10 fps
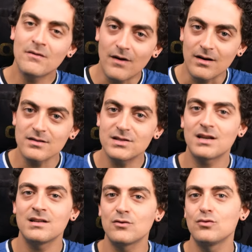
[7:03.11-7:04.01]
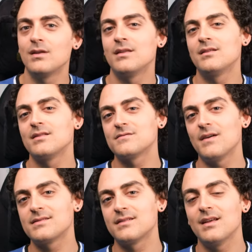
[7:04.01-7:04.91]
Farklı şekilde kullananlarınız
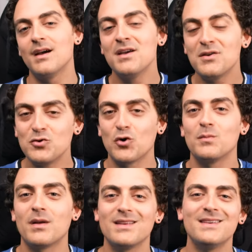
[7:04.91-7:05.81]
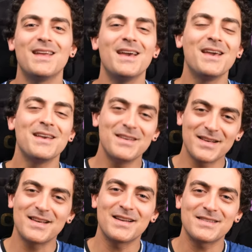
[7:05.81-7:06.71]
varsa da yorumları yine
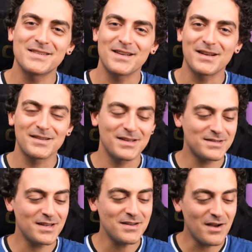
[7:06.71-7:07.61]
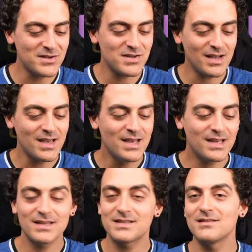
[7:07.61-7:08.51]
yazarsınız arkadaşlar. Ancak
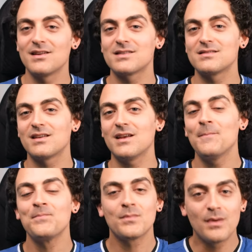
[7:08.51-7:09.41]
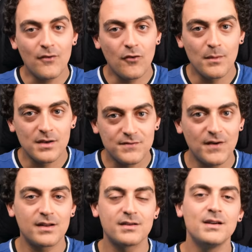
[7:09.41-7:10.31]
ikisinin arasındaki performans
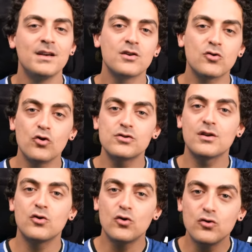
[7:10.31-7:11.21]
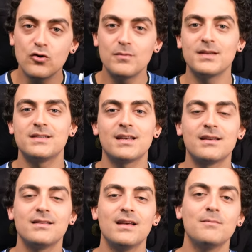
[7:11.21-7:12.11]
farkı gözle görülür bir
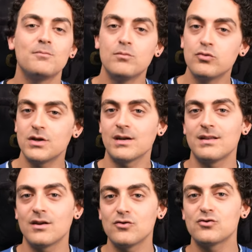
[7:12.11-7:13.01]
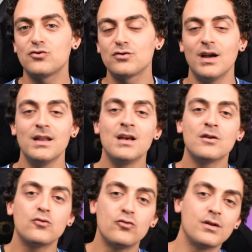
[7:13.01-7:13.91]
şekilde bu şekilde gözükürken
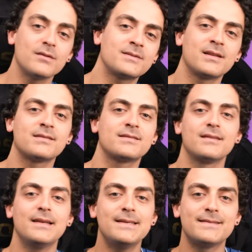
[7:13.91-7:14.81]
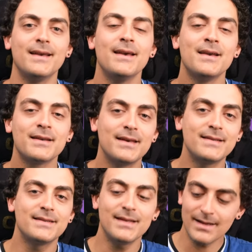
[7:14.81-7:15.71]
kullanım sırasında ise
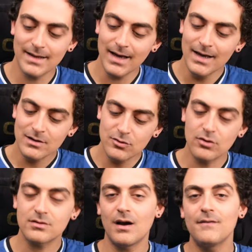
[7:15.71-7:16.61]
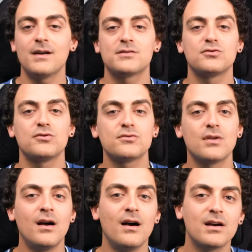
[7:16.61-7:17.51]
kesinlikle 4K versiyonun
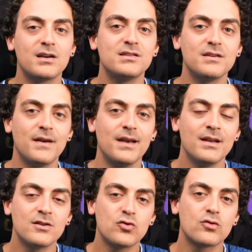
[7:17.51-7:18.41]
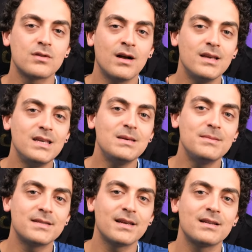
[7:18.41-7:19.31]
daha akıcı ve çok daha iyi
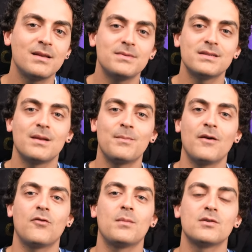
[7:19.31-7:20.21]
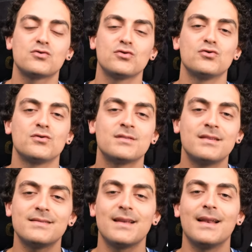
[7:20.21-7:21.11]
bir şekilde bizlere performans sunduğunu
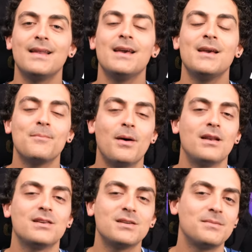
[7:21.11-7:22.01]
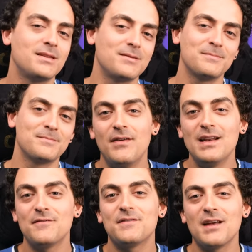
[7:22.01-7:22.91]
sizlerle paylaşabilirim.
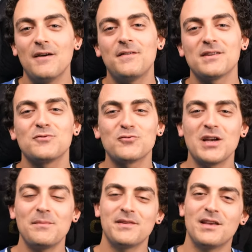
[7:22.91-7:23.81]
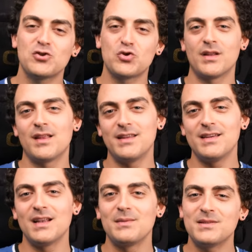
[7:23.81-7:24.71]
Ve lafı daha fazla uzatmadan şuna da
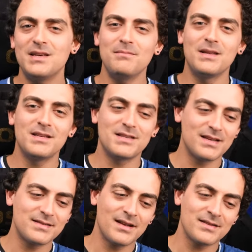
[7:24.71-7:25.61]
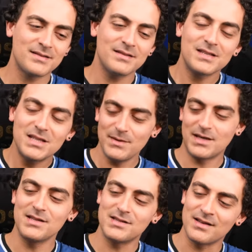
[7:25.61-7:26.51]
değinelim. Kim birinci nesli alsın, kim
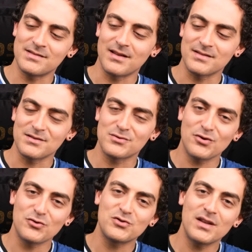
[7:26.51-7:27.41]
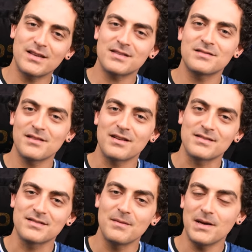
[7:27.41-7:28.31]
ikinci nesli alsın? Sonuçta ikisinin
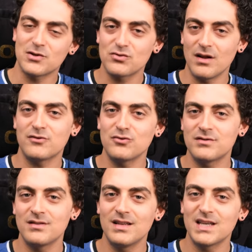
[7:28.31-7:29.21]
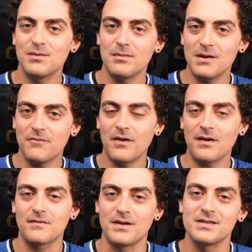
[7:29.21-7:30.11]
arasında 500-600 TL gibi bir
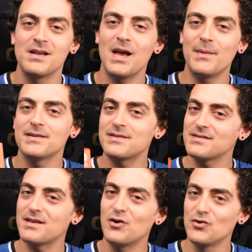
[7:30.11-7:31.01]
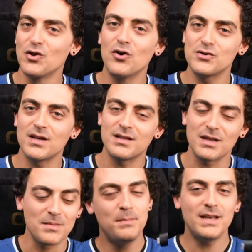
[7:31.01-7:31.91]
fark var. Hemen sizlere onu da
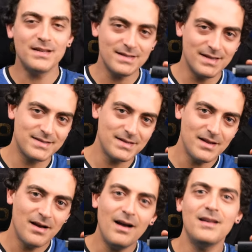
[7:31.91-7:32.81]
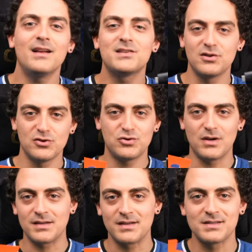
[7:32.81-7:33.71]
özetleyeyim. Birinci nesil hala
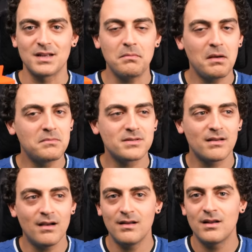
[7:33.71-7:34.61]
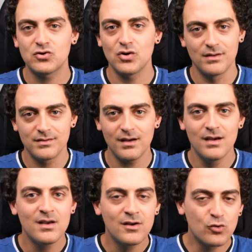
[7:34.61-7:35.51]
çalışıyor arkadaşlar. Ben mesela hala şu anda
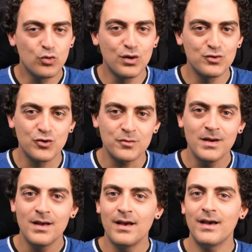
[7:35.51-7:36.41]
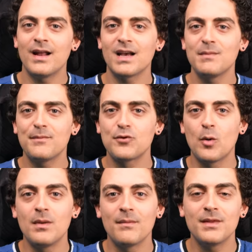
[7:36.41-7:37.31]
kullanıyorum. Herhangi bir
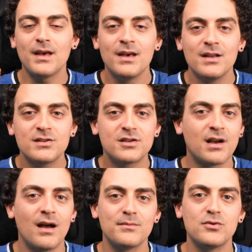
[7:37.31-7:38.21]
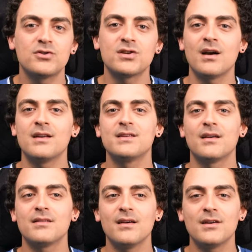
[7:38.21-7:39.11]
problemde çıkarmıyor.
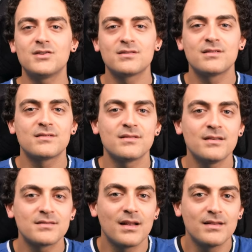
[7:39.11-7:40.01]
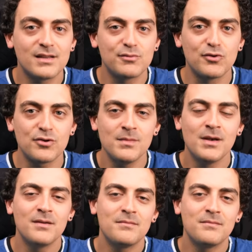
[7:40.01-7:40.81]
Çıkaracağını da açıkçası zannetmiyorum.